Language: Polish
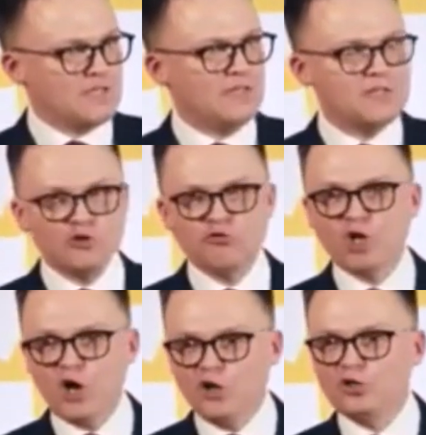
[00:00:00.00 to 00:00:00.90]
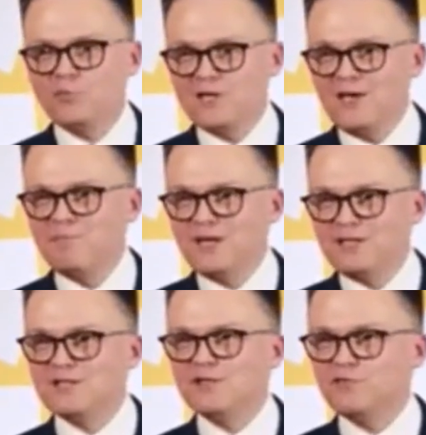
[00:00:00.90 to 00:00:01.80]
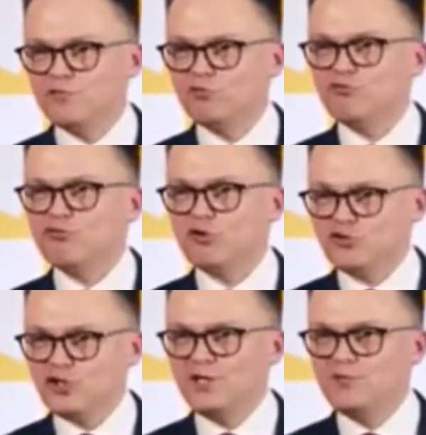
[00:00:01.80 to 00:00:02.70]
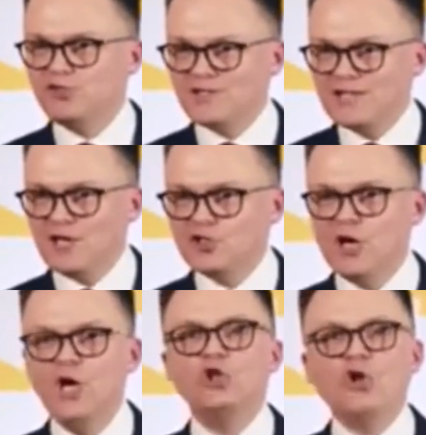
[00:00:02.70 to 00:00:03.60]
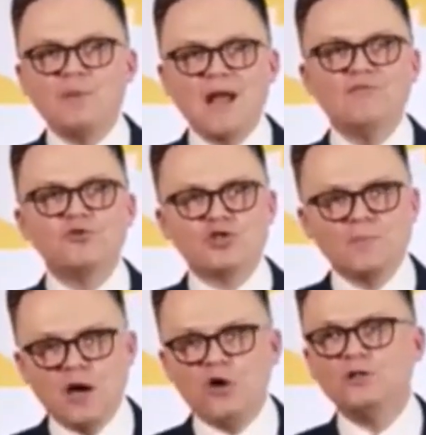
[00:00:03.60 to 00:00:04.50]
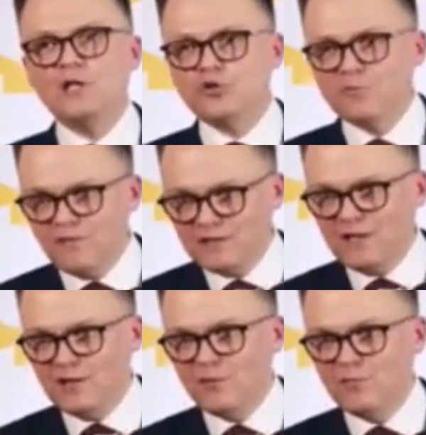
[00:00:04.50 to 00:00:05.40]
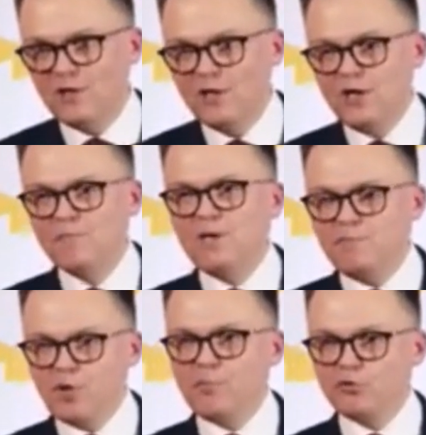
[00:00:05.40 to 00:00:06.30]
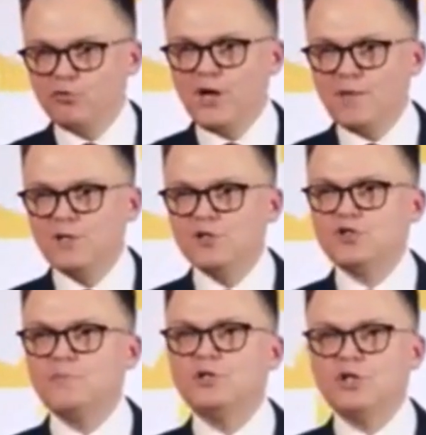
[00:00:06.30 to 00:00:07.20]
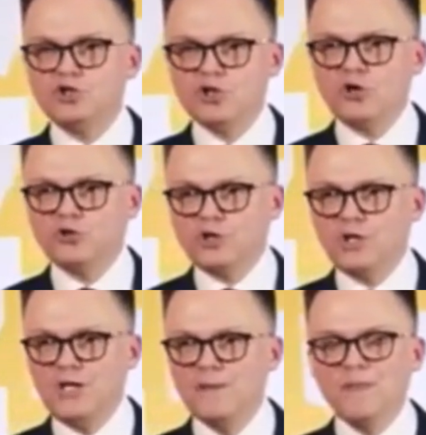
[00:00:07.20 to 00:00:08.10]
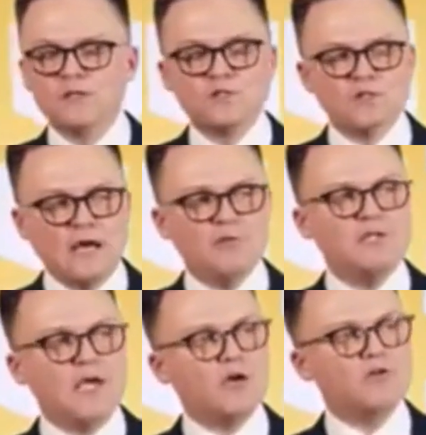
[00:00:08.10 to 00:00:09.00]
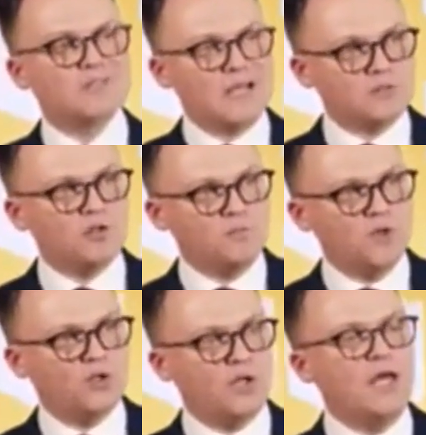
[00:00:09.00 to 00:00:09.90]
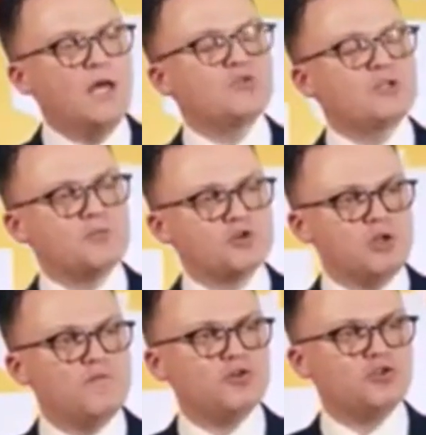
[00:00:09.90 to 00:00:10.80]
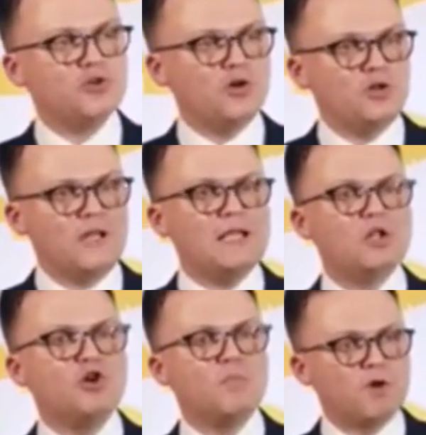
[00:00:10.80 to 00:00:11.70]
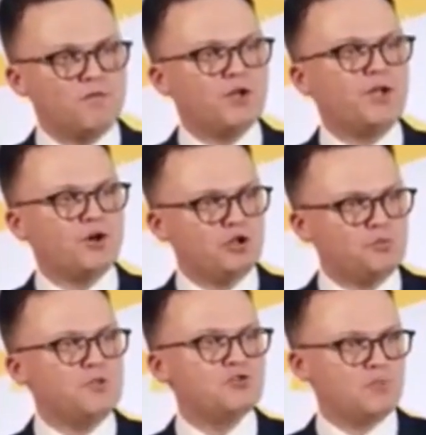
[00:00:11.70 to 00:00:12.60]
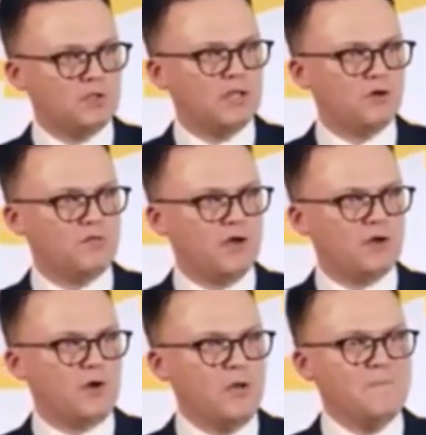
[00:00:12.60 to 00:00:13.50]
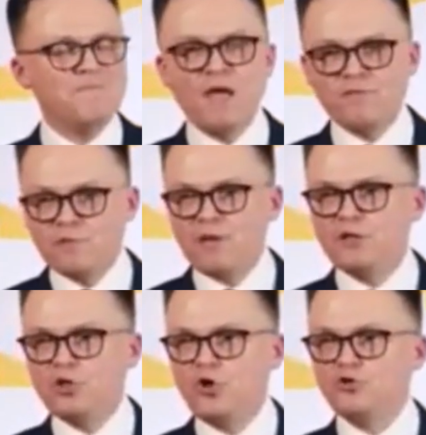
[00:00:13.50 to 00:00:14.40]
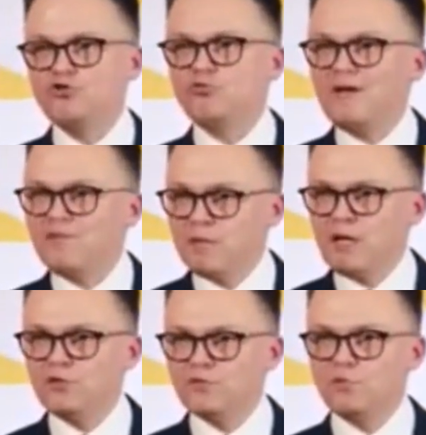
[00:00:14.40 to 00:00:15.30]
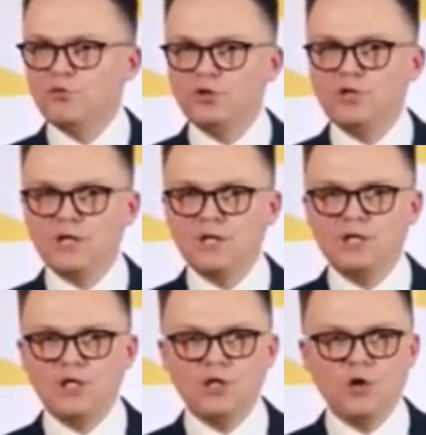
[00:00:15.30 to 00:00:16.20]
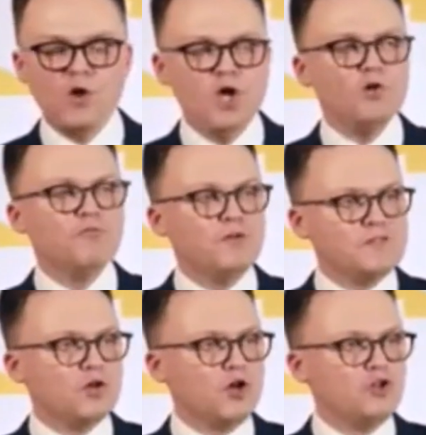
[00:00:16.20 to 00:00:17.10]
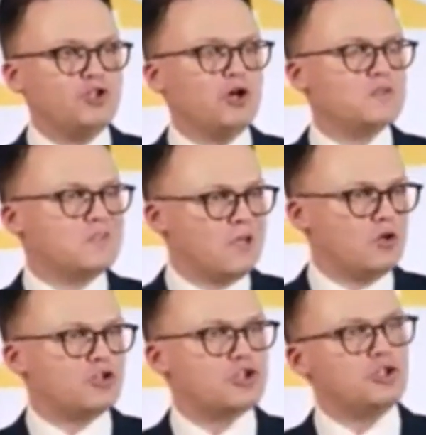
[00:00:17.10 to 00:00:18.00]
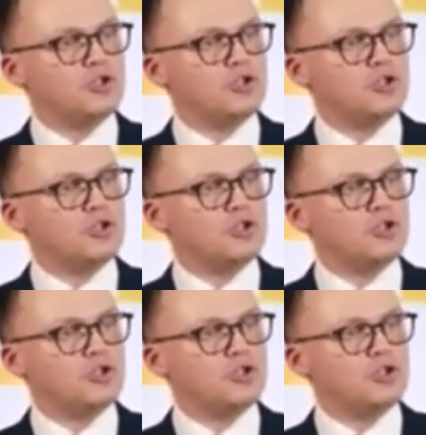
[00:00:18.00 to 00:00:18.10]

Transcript: decyduje o tym, ile pieniędzy w funduszu kościelnym się znajdzie. To prawo trzeba oddać obywatelom. My proponujemy, żeby te środki zostały niejako zastąpione przez możliwość dokonania dobrowolnego odpisu podatkowego na wybrany kościół, na wybraną wspólnotę religijną w wysokości od 0,3 do